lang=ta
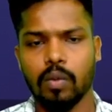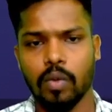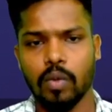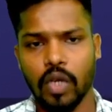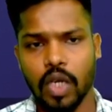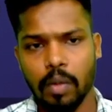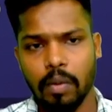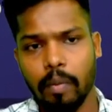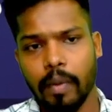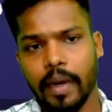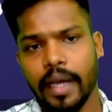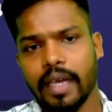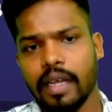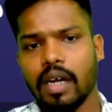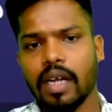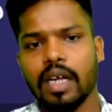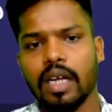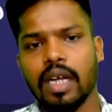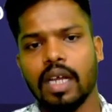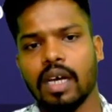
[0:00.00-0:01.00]
ஸோ முக்கியமாக
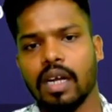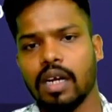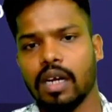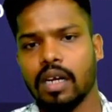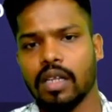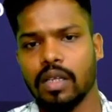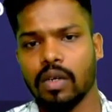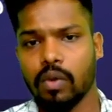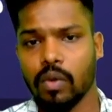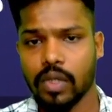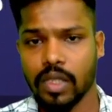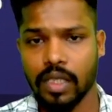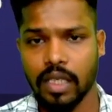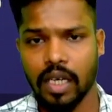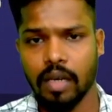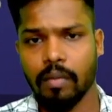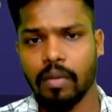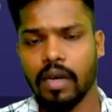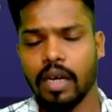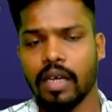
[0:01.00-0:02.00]
பயனாளிகள் யாருன்றதான்
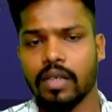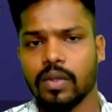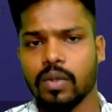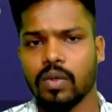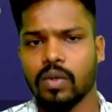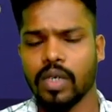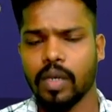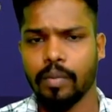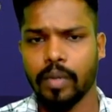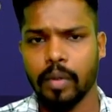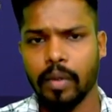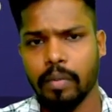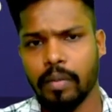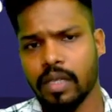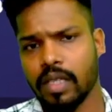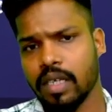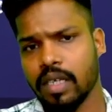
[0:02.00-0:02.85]
கொஸ்டின் கேட்பாங்க ஸோ எப்பயுமே